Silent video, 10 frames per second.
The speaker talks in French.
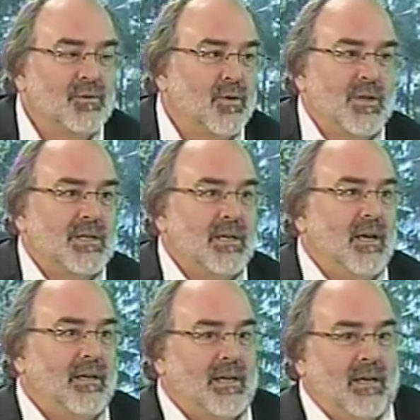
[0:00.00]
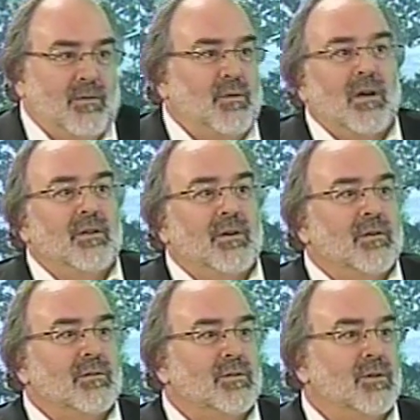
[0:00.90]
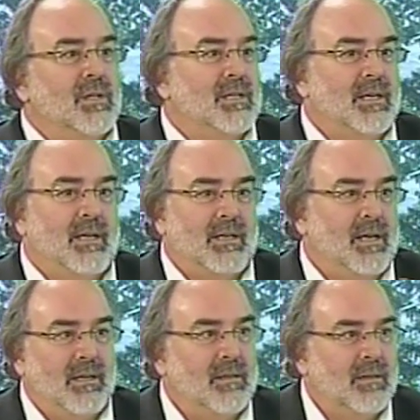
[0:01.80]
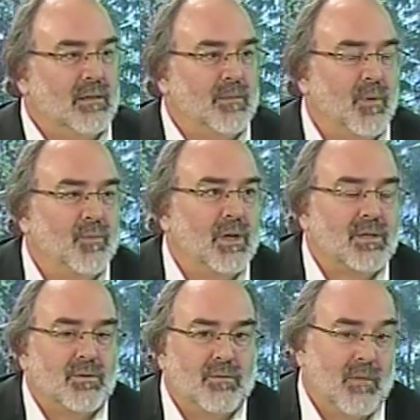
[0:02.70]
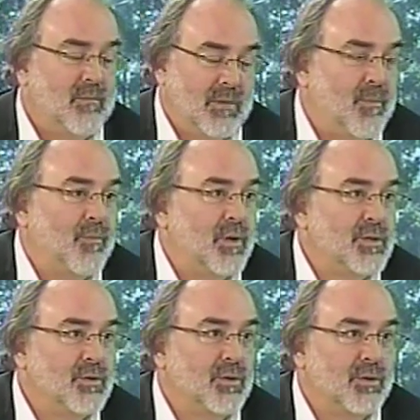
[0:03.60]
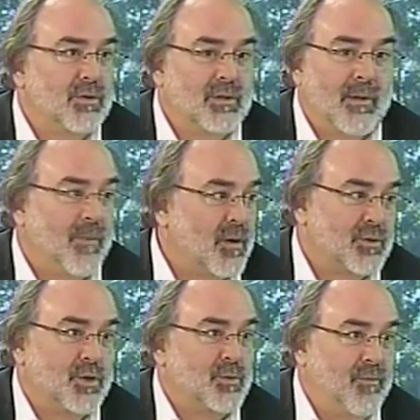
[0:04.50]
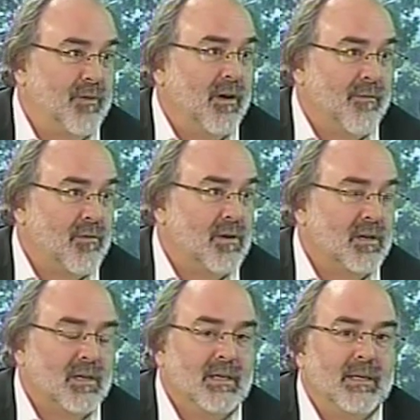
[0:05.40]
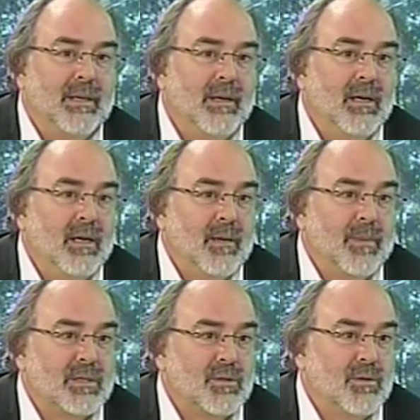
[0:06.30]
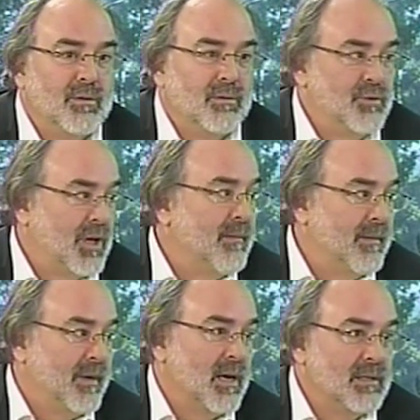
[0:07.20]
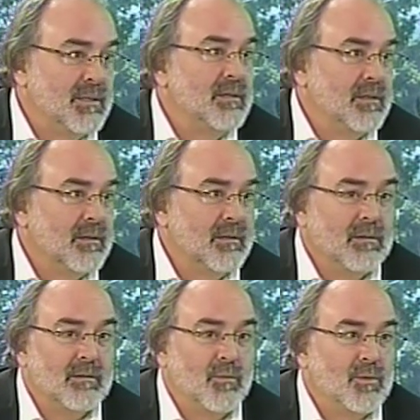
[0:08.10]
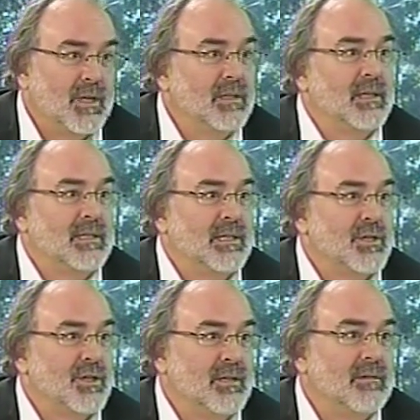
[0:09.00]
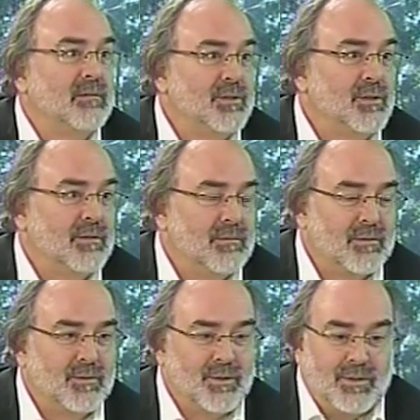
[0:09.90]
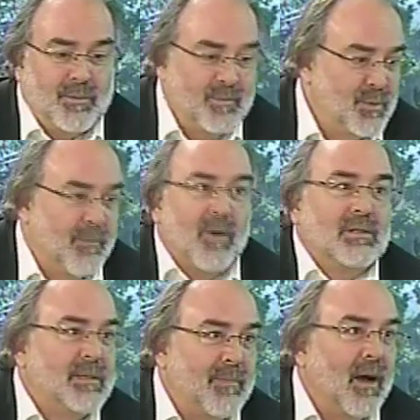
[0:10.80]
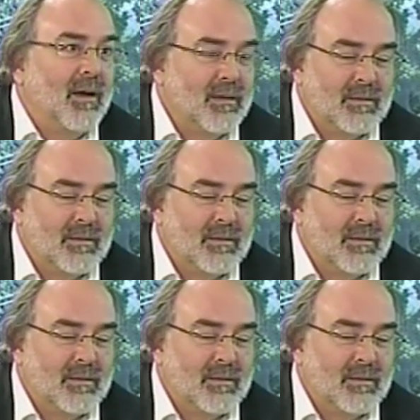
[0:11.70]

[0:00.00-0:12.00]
Je connaissais rien du Grand Nord, je connaissais rien des, populations, même des populations autochtones, à part ce que je pouvais en voir parce que j'ai quand même grandi euh, au Saguenay-Lac-Saint-Jean. Je suis passé par euh,